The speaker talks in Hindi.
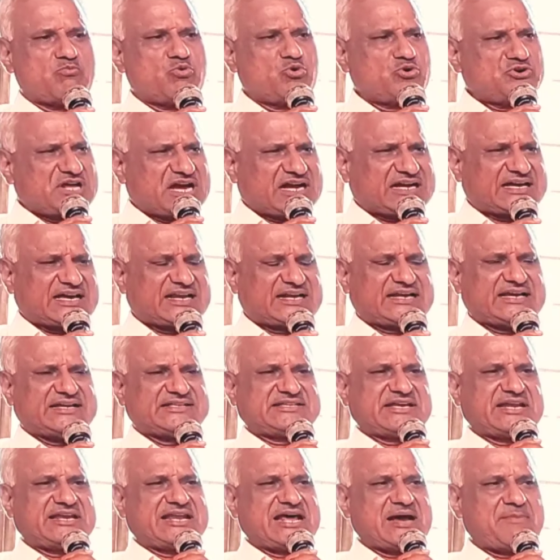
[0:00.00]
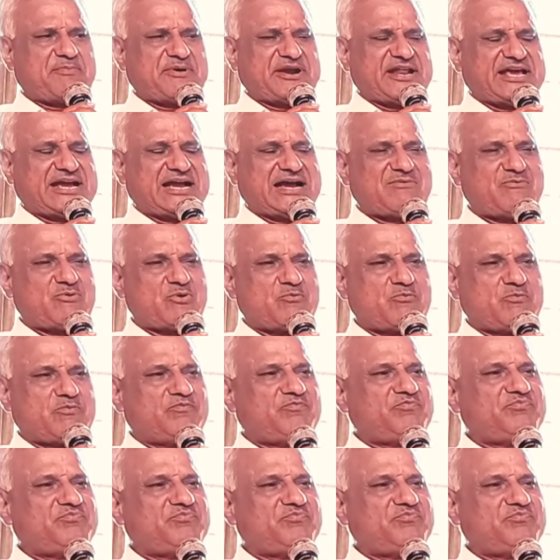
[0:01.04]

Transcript: मुंह ढक करके चलना पड़ेगा वो